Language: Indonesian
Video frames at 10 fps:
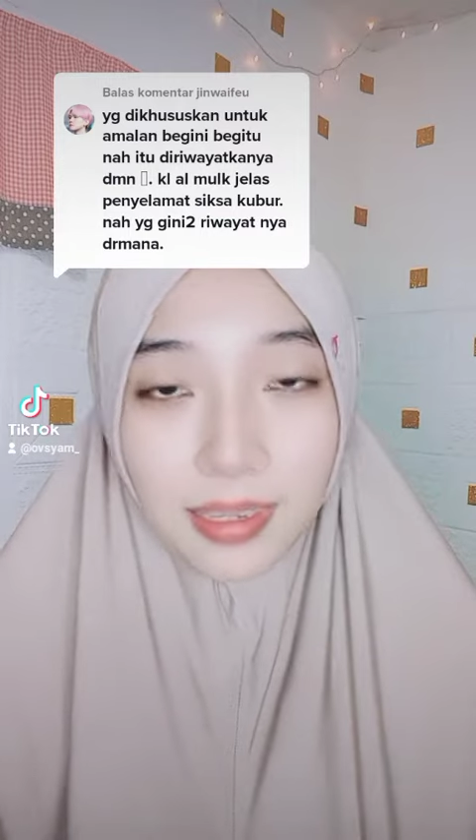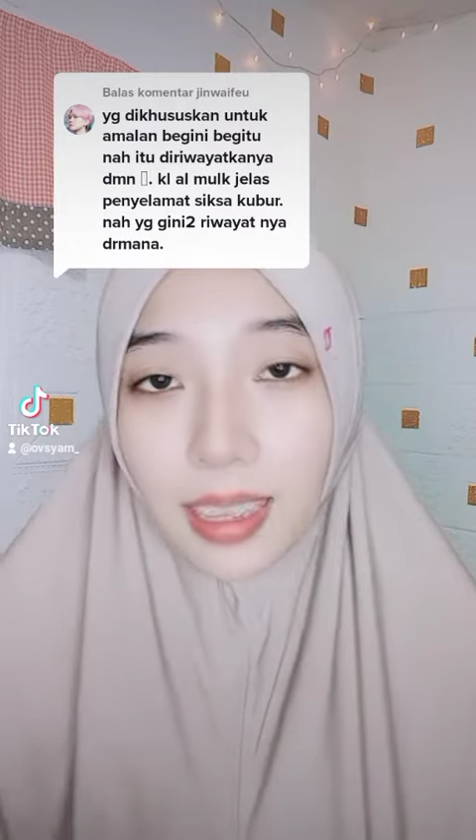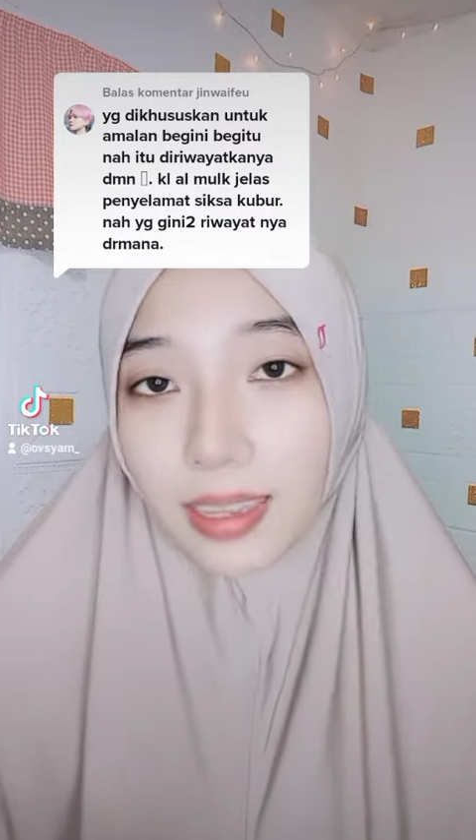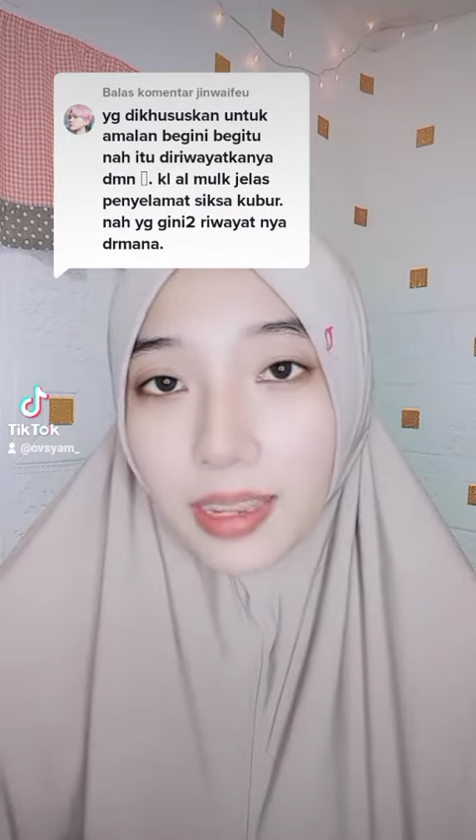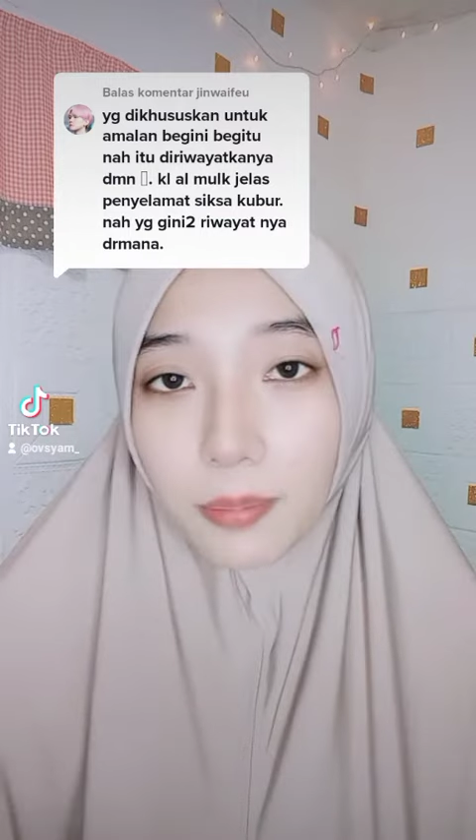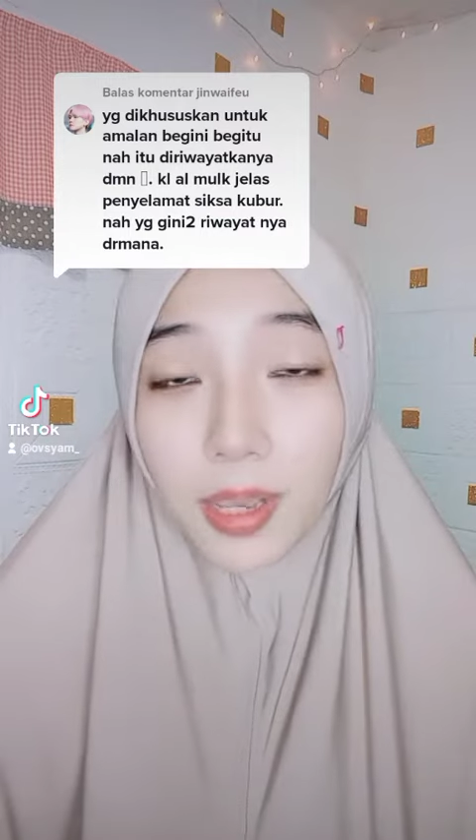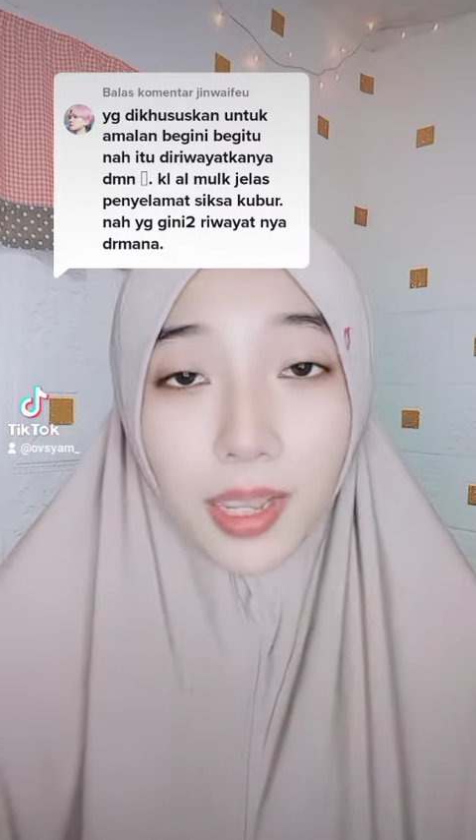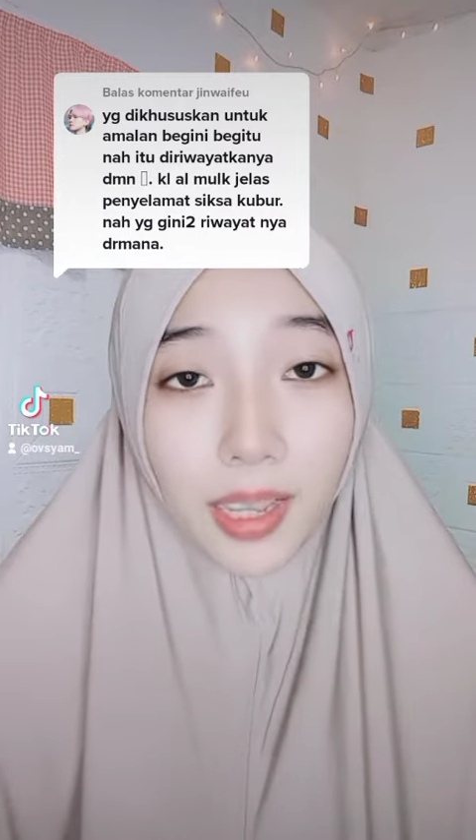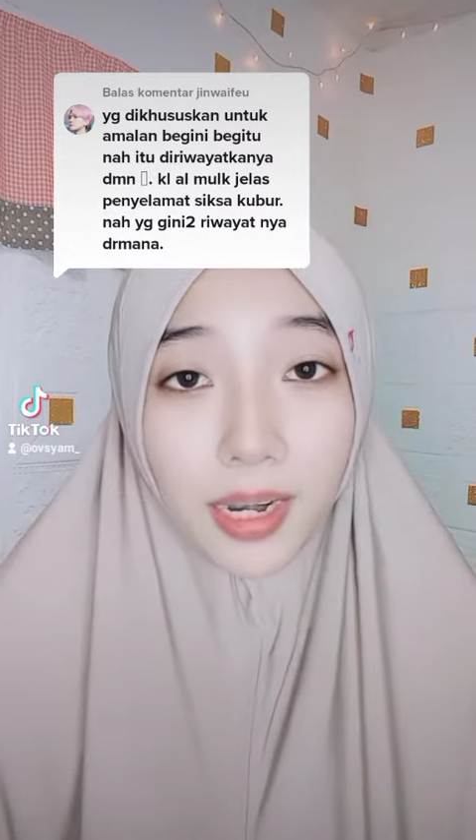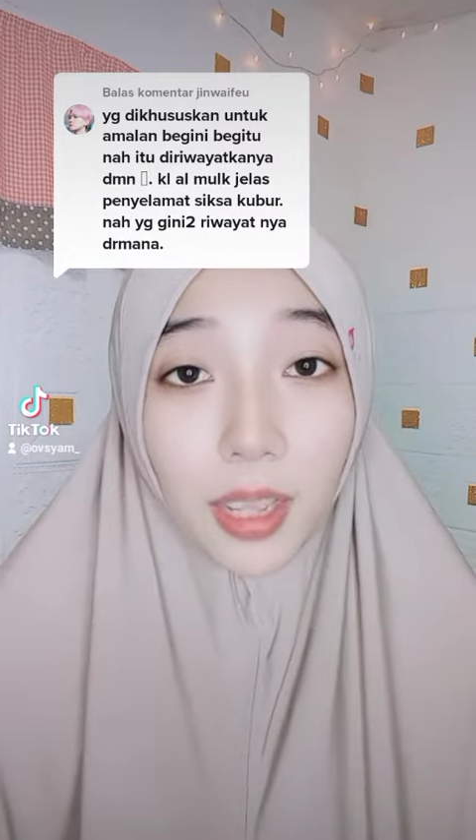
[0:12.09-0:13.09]
Nggak ada.
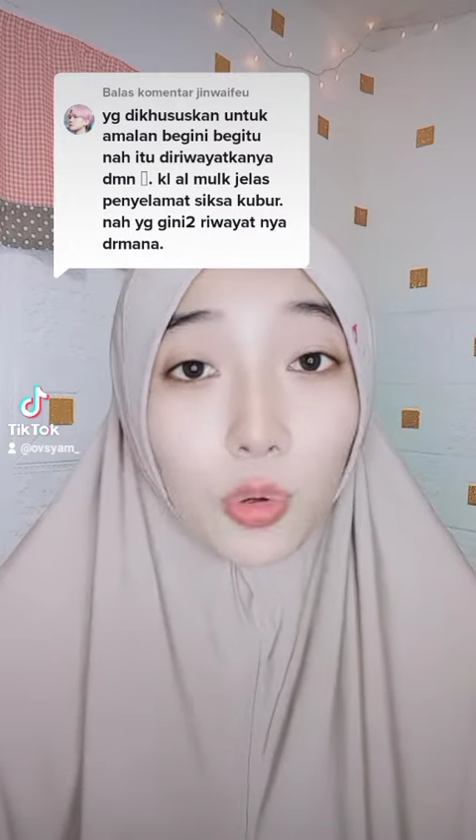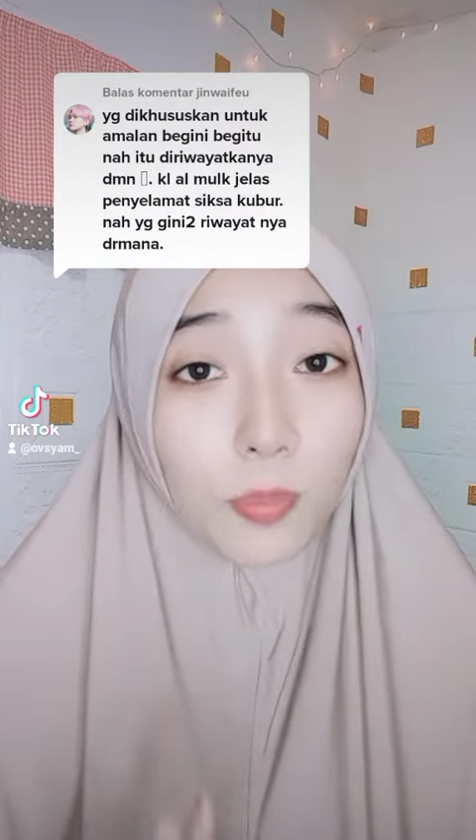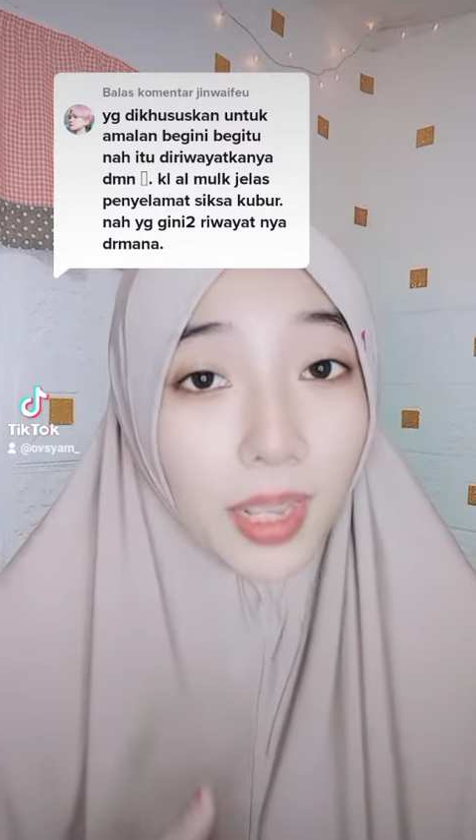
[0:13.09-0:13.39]
Bahkan aku